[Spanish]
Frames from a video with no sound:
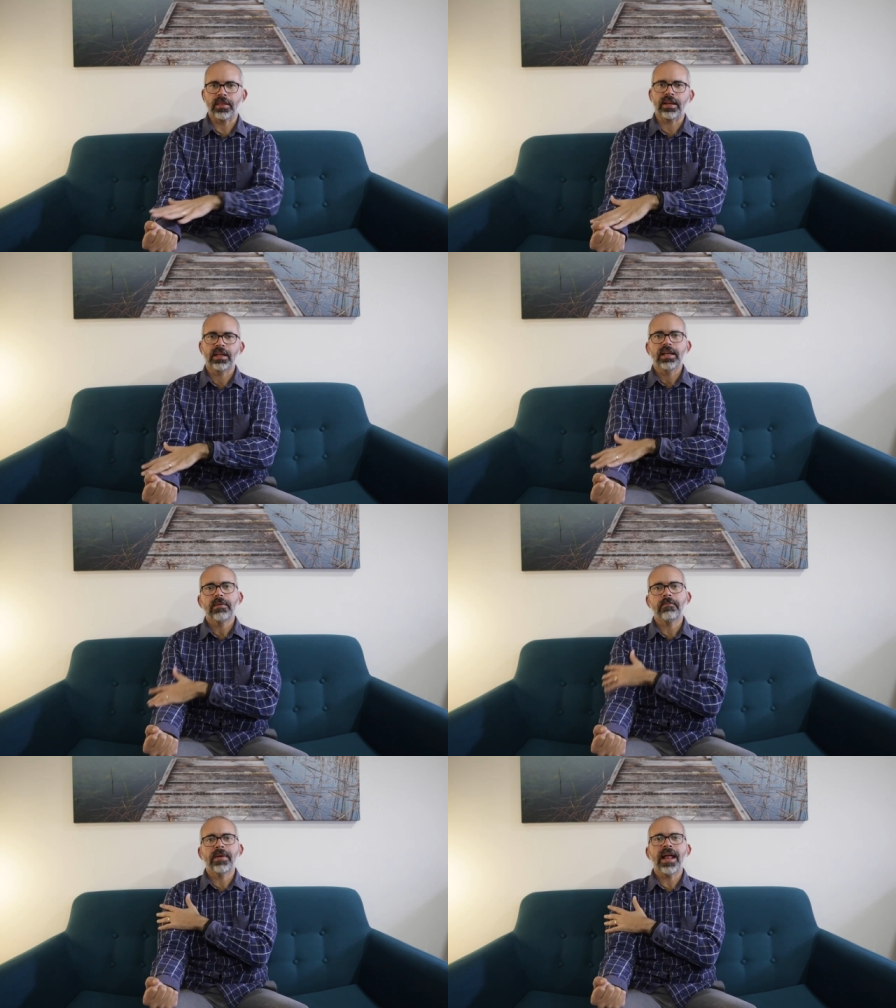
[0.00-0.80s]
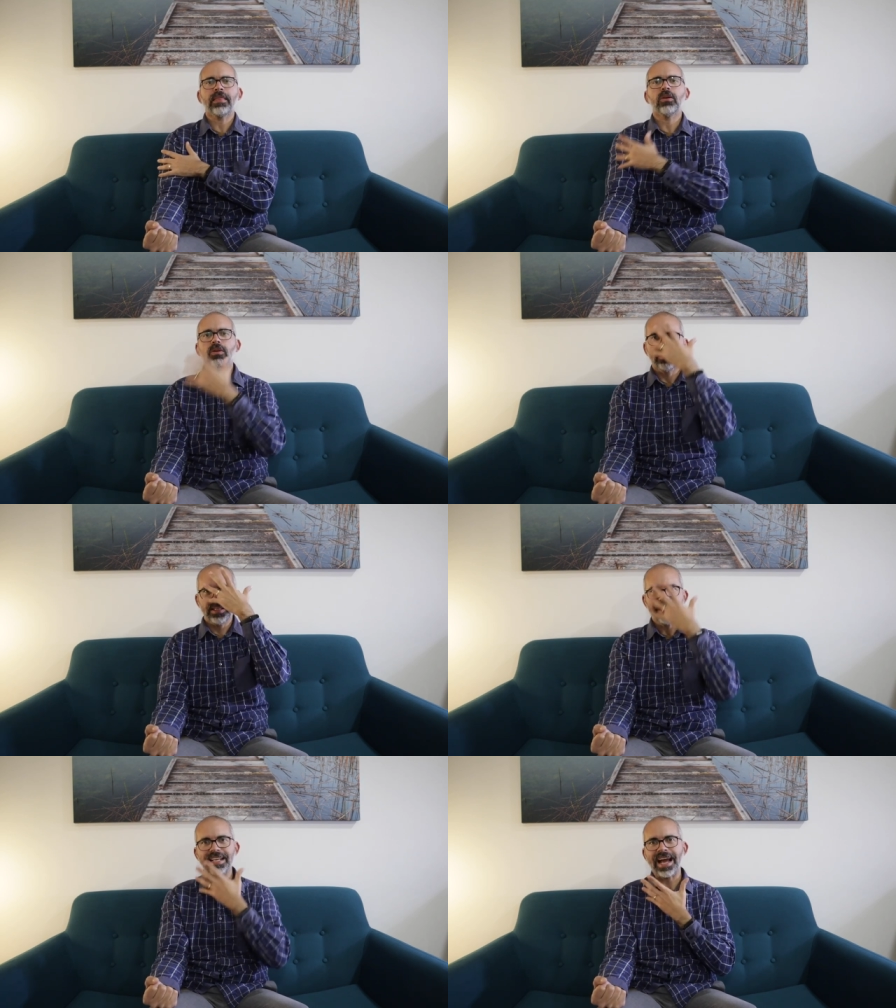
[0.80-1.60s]
hacer brazo
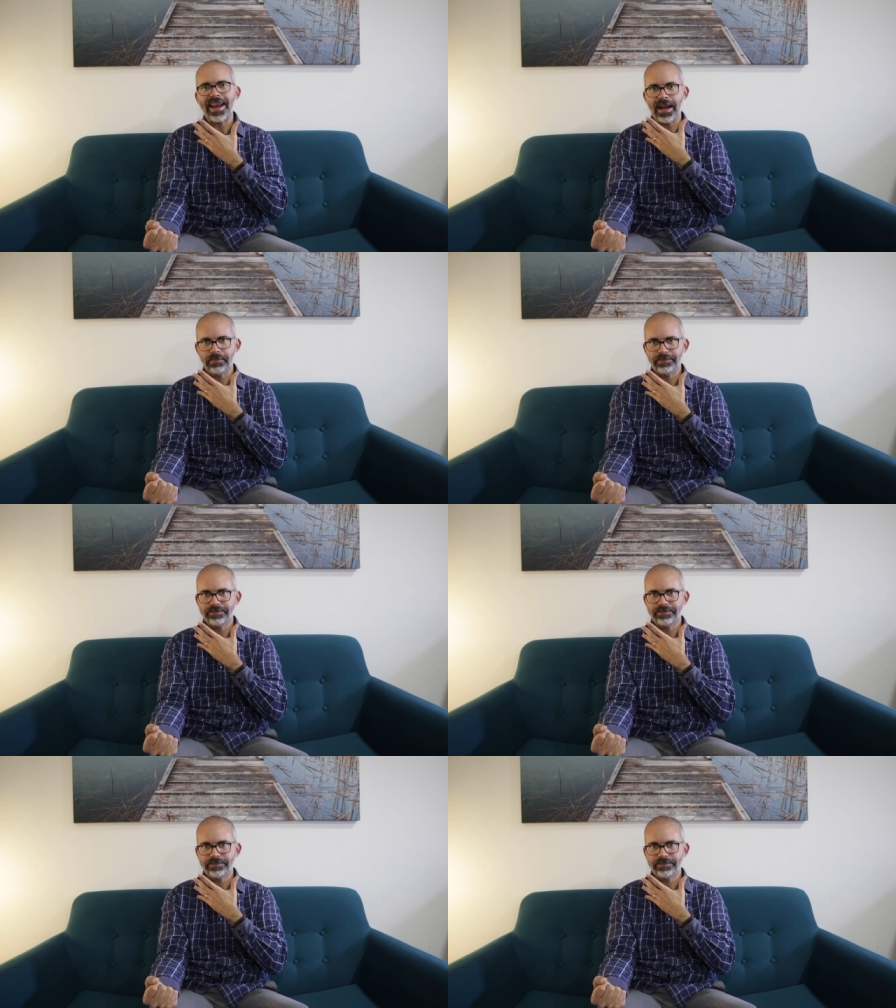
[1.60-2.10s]
y cara.